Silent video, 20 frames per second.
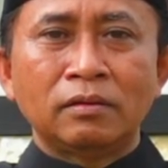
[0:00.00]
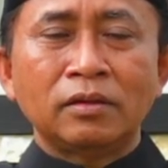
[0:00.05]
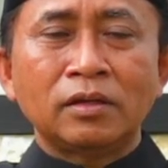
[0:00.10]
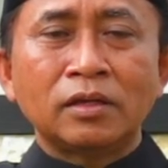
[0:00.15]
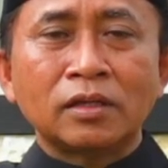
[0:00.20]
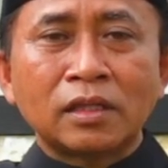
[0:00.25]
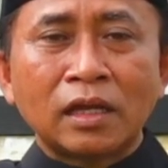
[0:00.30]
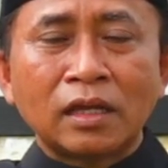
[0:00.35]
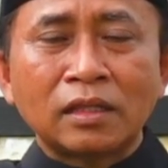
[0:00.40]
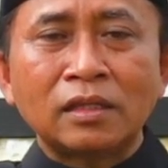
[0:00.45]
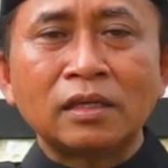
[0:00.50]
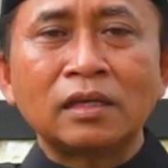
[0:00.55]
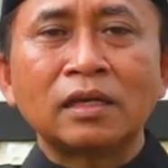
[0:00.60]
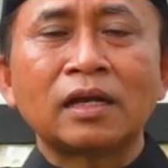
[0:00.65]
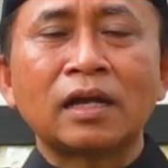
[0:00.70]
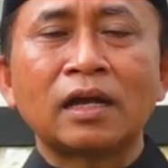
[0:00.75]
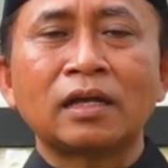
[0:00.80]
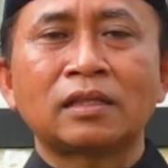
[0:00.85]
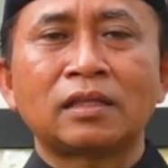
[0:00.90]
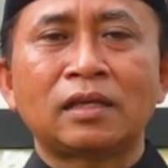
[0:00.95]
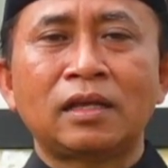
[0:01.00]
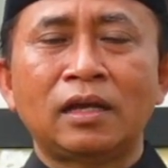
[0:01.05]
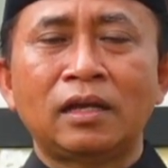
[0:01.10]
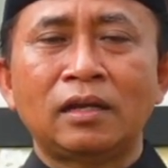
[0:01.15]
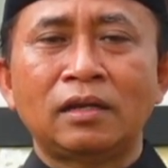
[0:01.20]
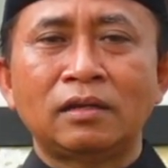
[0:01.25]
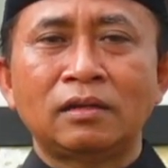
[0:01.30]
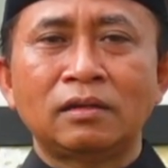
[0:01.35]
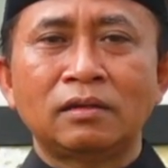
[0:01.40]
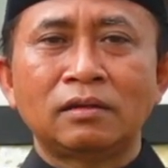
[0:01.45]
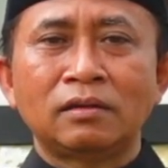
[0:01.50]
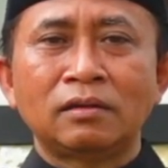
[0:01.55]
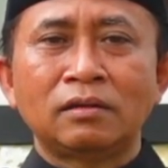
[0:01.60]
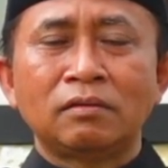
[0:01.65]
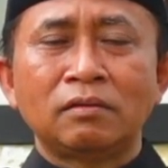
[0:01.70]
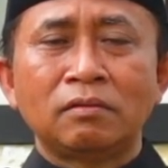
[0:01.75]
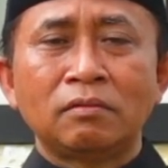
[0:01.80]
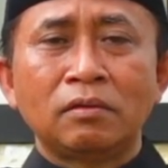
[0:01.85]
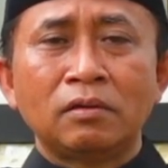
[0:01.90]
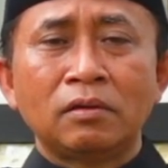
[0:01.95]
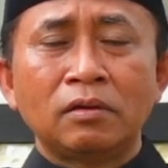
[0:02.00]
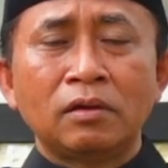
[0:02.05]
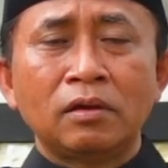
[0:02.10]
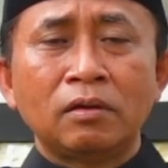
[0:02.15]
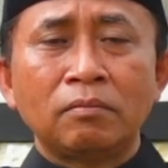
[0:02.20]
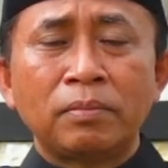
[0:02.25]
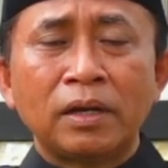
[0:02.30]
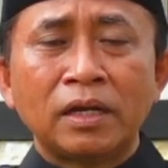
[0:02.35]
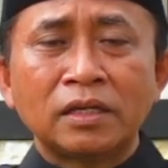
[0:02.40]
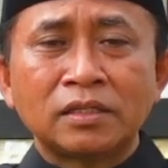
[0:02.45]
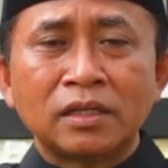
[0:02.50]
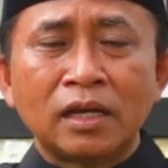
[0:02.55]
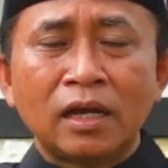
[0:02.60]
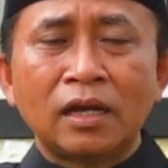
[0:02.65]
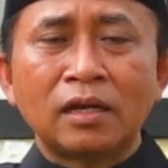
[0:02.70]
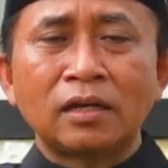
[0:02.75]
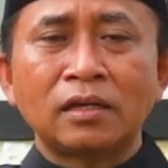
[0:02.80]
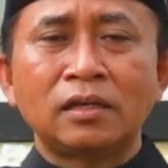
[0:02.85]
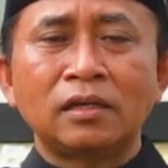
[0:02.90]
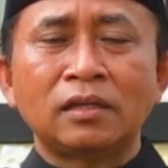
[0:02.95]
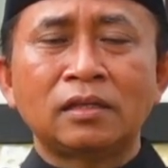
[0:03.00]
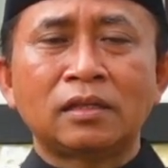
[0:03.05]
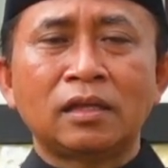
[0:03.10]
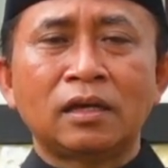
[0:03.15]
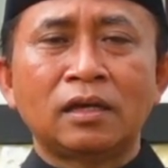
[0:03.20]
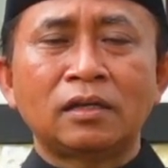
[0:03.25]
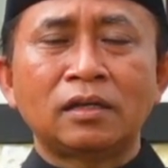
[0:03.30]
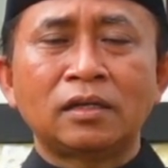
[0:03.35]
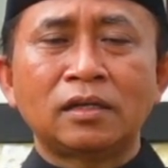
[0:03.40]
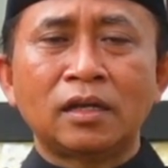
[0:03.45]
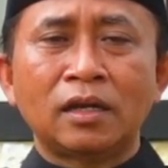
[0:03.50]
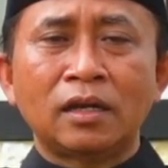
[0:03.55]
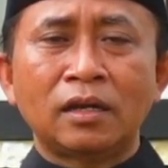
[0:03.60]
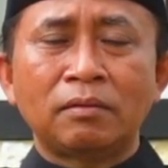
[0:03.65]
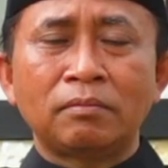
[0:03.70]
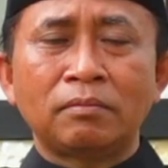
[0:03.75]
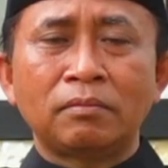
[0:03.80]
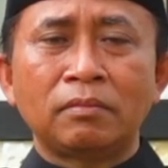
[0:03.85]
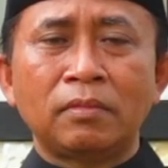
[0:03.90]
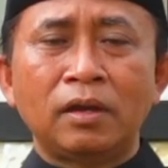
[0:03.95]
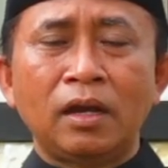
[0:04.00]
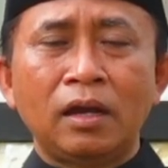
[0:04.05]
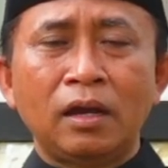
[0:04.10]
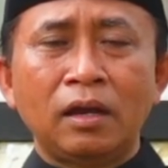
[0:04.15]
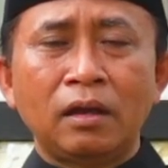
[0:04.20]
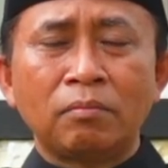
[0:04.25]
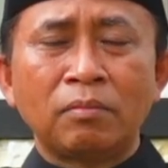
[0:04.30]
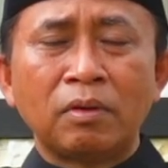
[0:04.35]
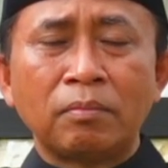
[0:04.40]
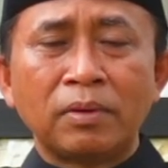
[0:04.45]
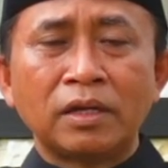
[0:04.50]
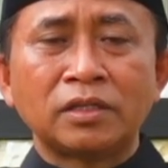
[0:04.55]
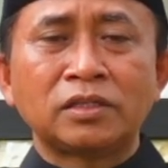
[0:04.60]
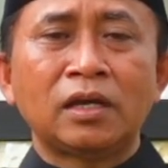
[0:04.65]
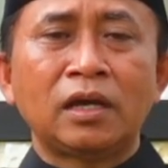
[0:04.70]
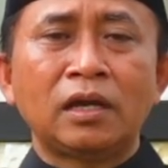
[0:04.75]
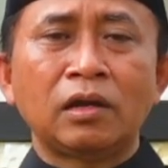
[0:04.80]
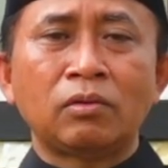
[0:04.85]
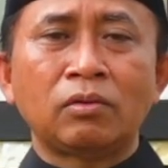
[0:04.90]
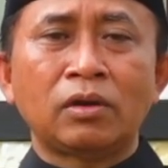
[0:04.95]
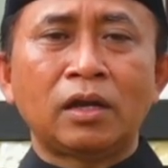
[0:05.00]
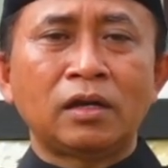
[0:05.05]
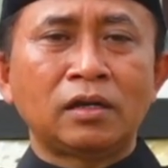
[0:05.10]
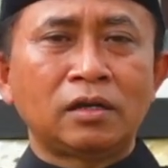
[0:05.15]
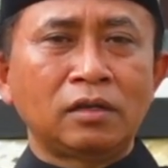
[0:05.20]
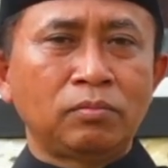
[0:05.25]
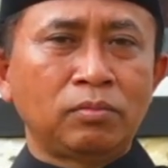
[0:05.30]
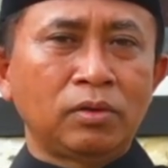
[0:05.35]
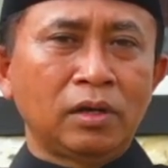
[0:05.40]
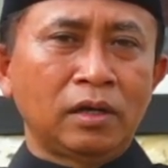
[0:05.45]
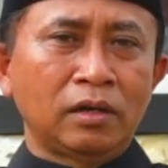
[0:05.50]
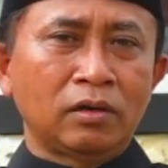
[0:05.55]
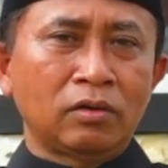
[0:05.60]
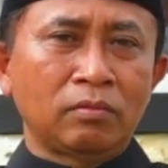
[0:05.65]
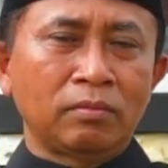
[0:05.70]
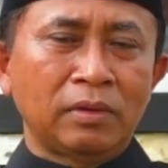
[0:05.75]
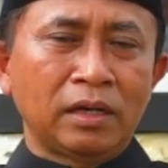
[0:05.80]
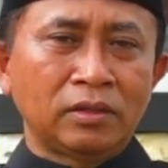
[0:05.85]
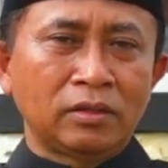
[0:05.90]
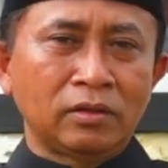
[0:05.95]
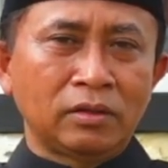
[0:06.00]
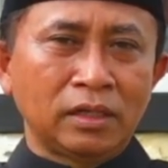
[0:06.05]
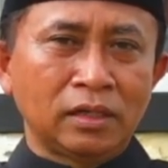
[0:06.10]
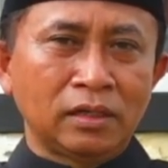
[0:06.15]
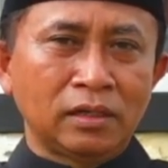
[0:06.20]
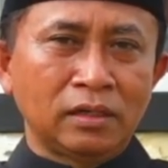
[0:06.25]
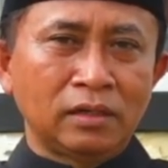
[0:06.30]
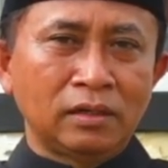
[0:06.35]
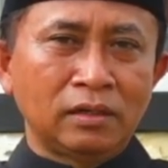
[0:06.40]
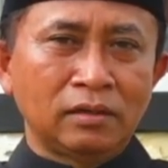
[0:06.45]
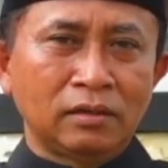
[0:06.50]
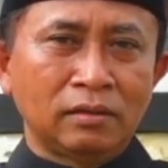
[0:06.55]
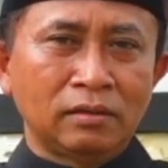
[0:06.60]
Kita tingkatkan bacaan kita di dalam membaca Al-Quran di bulan Ramadan ini.